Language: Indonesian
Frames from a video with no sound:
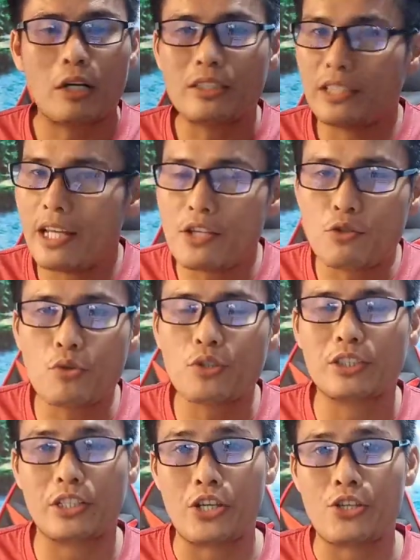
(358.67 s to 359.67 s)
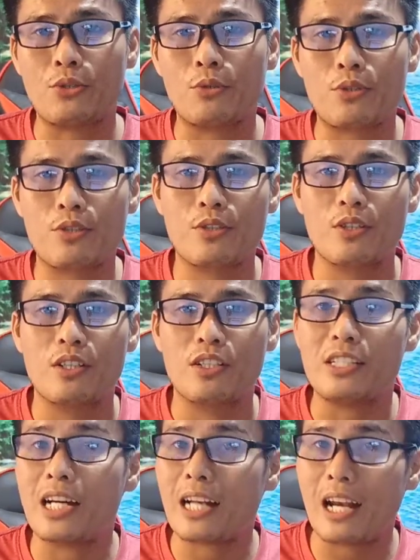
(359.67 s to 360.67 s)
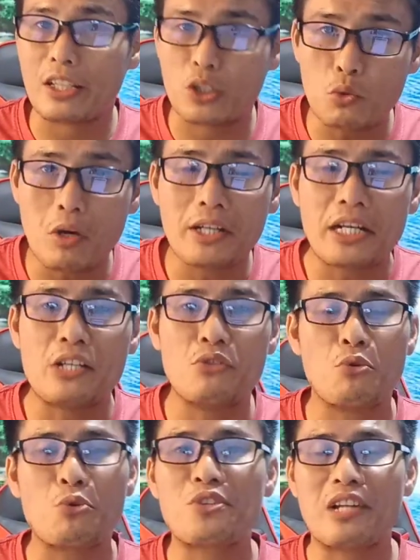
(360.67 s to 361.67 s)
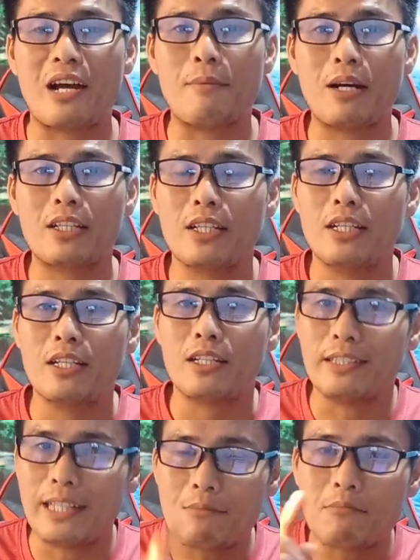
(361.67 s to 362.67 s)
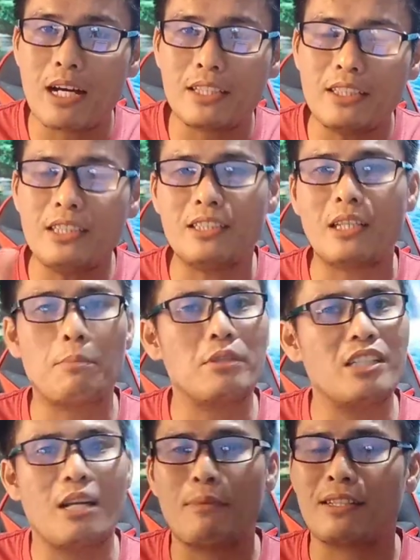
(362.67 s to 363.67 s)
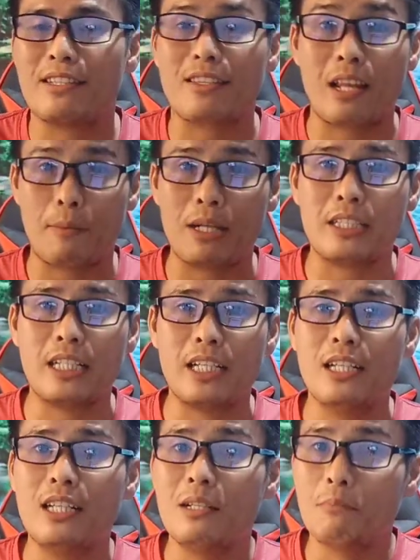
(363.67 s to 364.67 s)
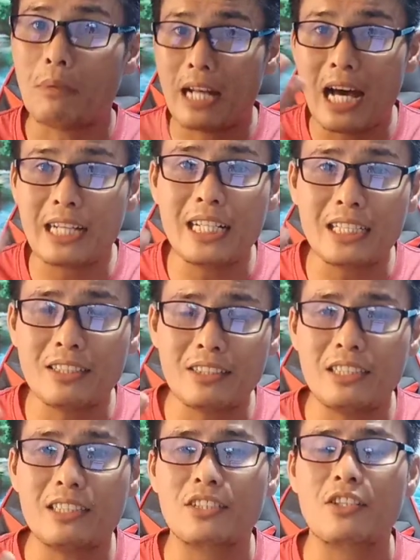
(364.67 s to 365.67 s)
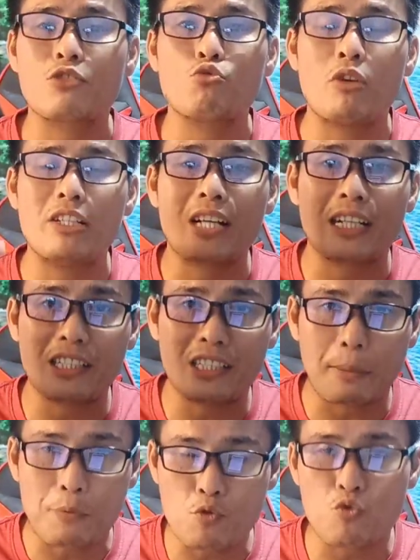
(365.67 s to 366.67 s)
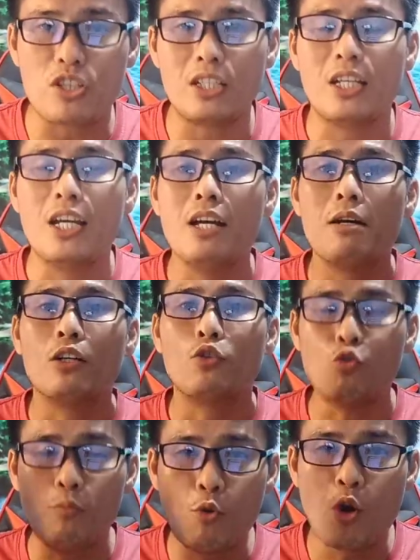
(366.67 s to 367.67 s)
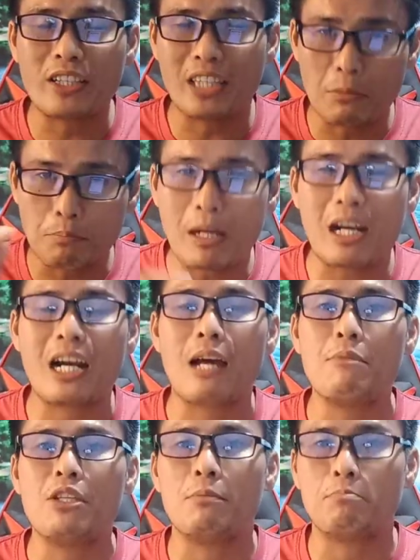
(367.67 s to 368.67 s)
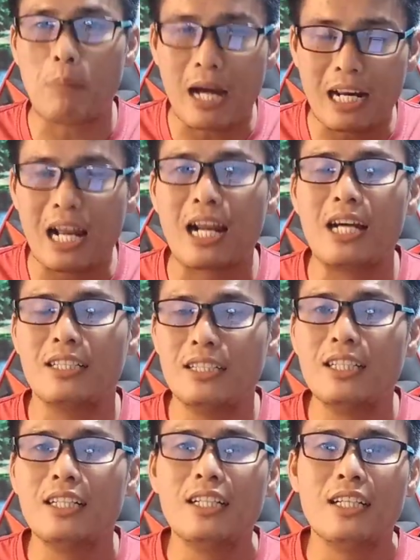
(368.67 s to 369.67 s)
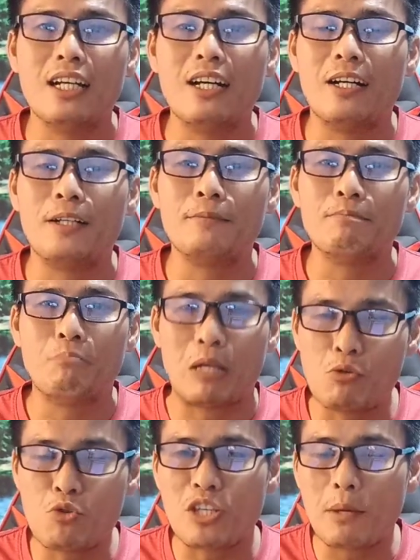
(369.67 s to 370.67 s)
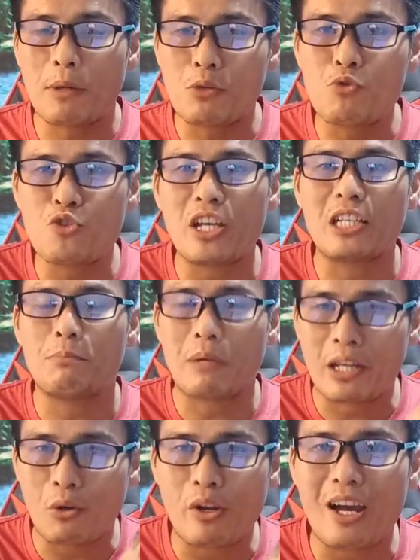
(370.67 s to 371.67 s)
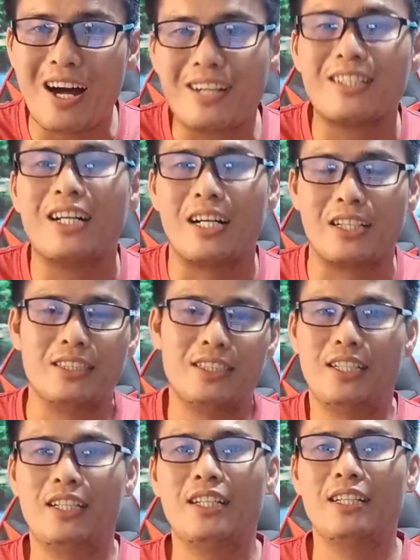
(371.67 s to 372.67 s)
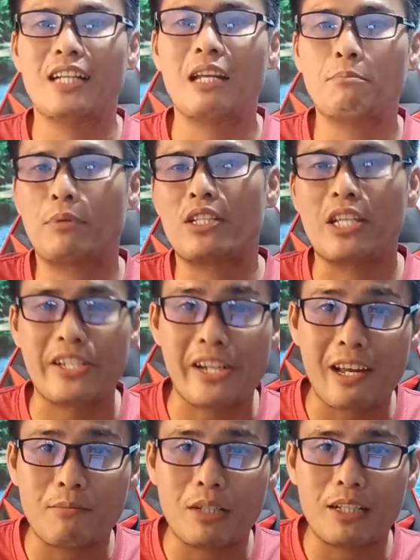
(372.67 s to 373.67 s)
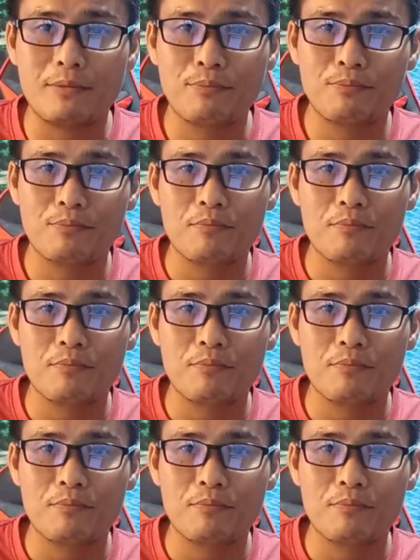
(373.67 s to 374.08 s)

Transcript: Tuhan Yesus Kristus yang adalah Tuhan dan Juru Selamat. Dia mati tapi tidak mati selamanya. Pada hari yang ketiga sesuai dengan kitab suci. Nubuatan para nabi, para uh, manusia-manusia uh, yang dipakai oleh Allah dalam perjanjian lama.